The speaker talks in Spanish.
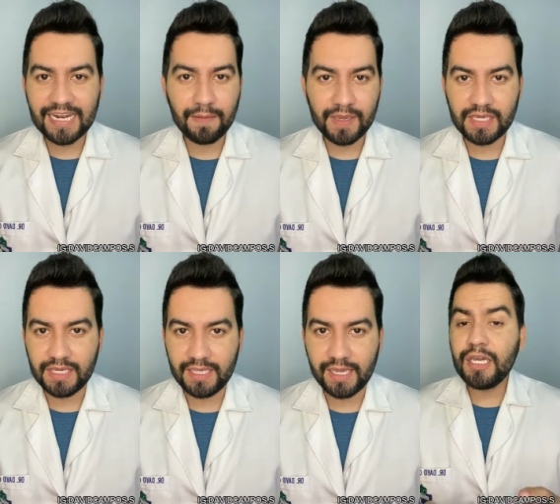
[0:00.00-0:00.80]
de la
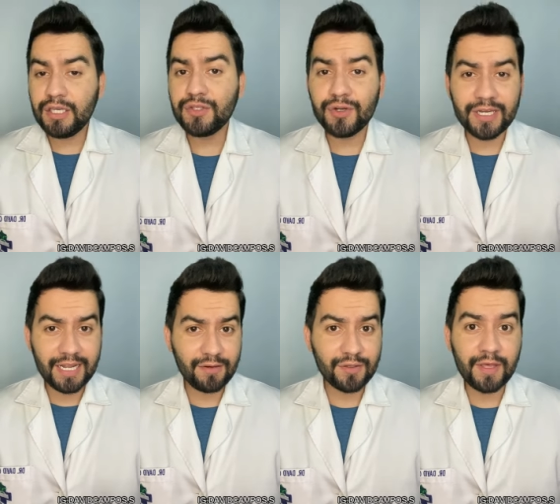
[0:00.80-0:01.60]
mejilla. Estos
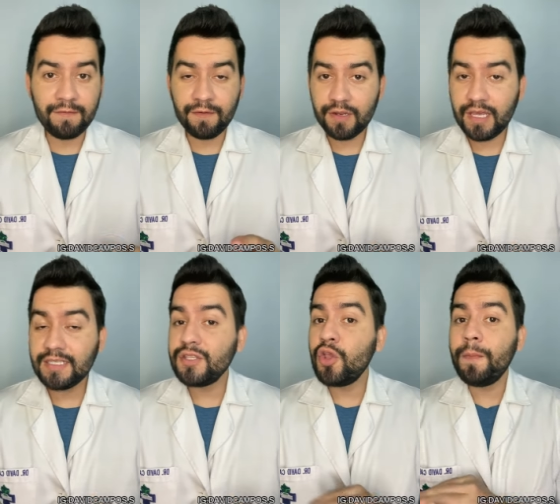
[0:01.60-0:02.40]
granos de
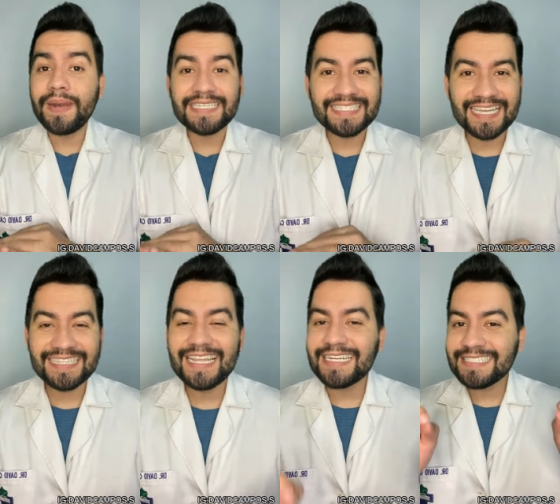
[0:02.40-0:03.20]
Fordyce no
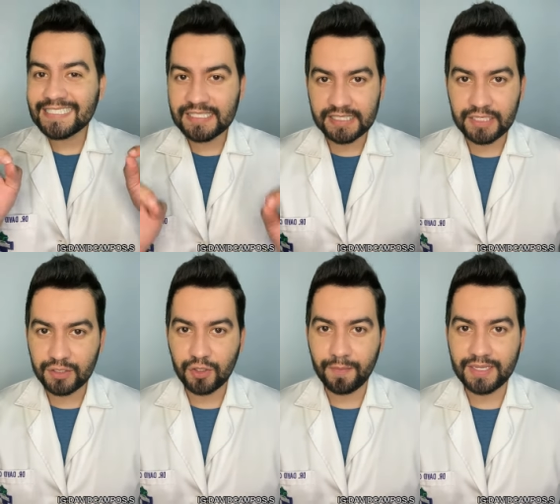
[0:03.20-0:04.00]
presentan
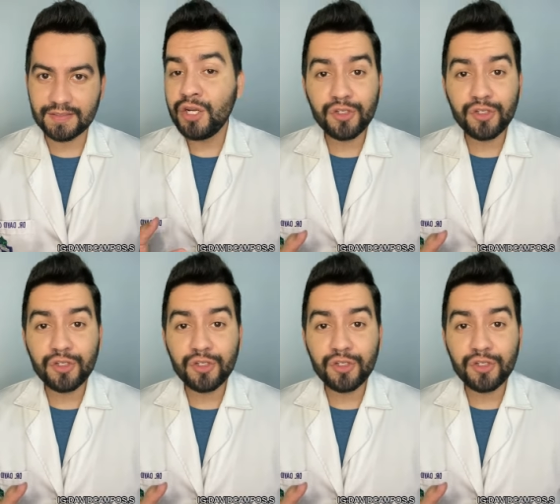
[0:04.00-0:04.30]
síntomas.